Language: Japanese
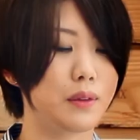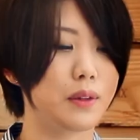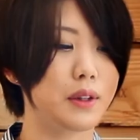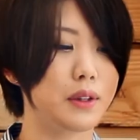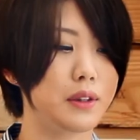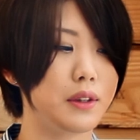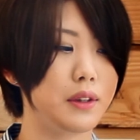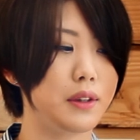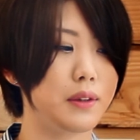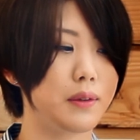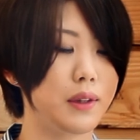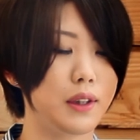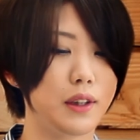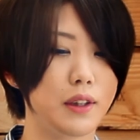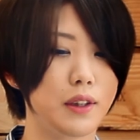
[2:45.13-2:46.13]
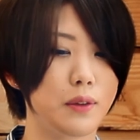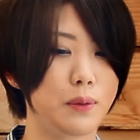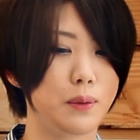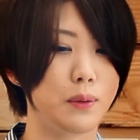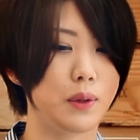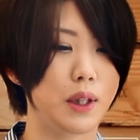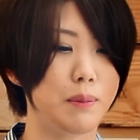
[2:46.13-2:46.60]
私は
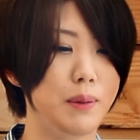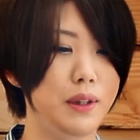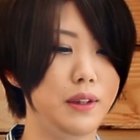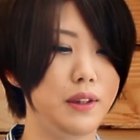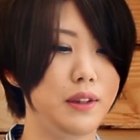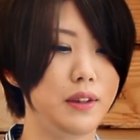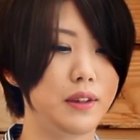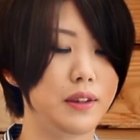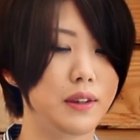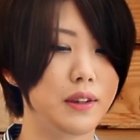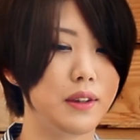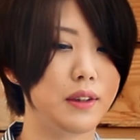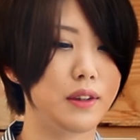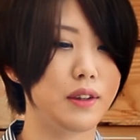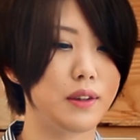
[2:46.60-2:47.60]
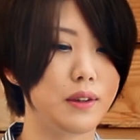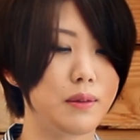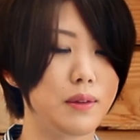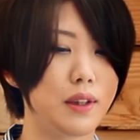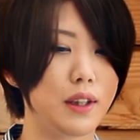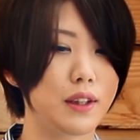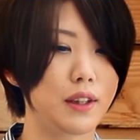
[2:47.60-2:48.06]
こう壁に
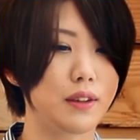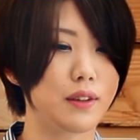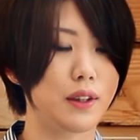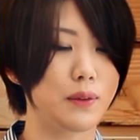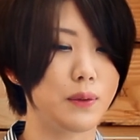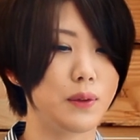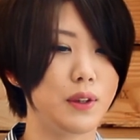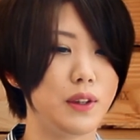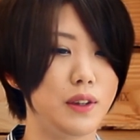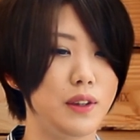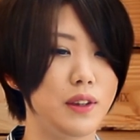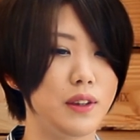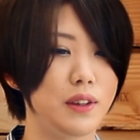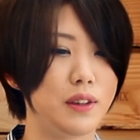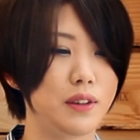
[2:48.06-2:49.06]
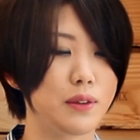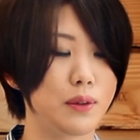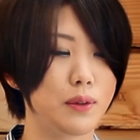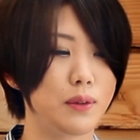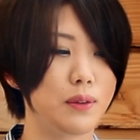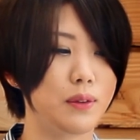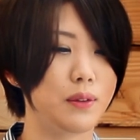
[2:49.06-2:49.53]
当たった時にそ
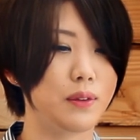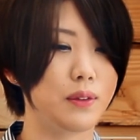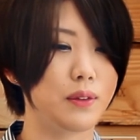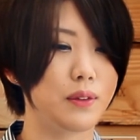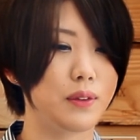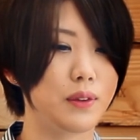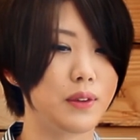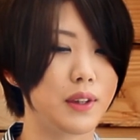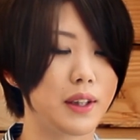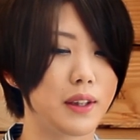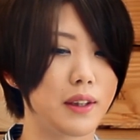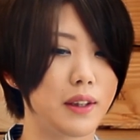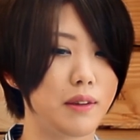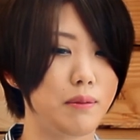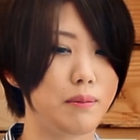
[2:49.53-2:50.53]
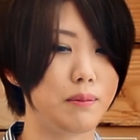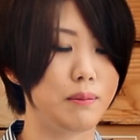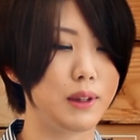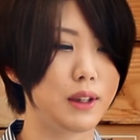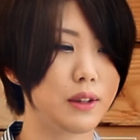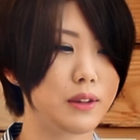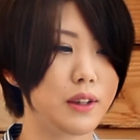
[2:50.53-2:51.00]
れをなんか
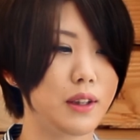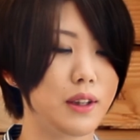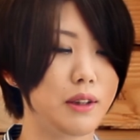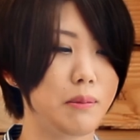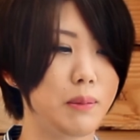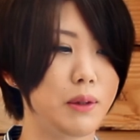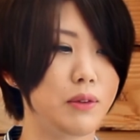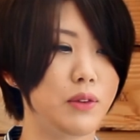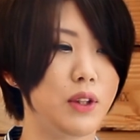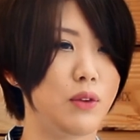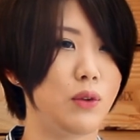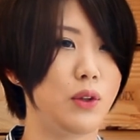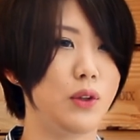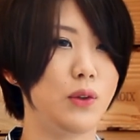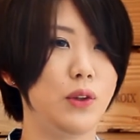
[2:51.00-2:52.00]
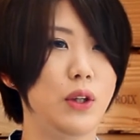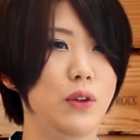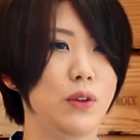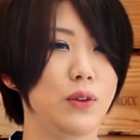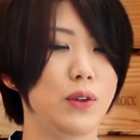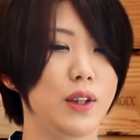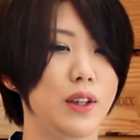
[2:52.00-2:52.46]
めちゃくちゃ書きまくって乗り越え
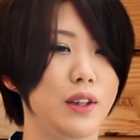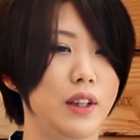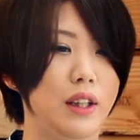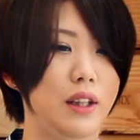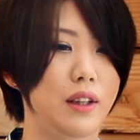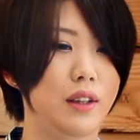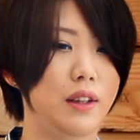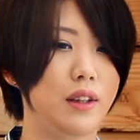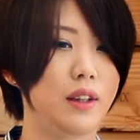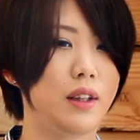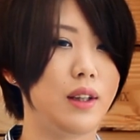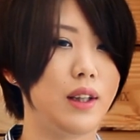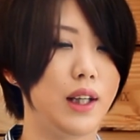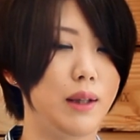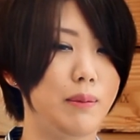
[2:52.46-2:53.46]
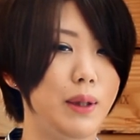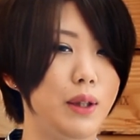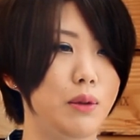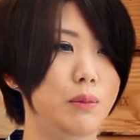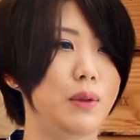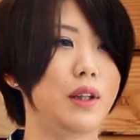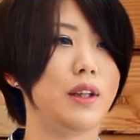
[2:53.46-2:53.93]
ようとかってあま
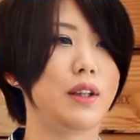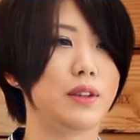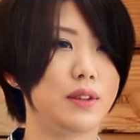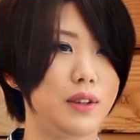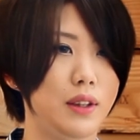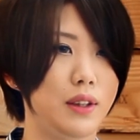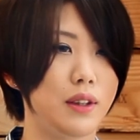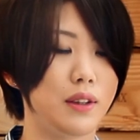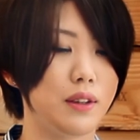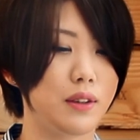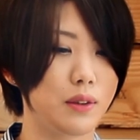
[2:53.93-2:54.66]
り思わなくて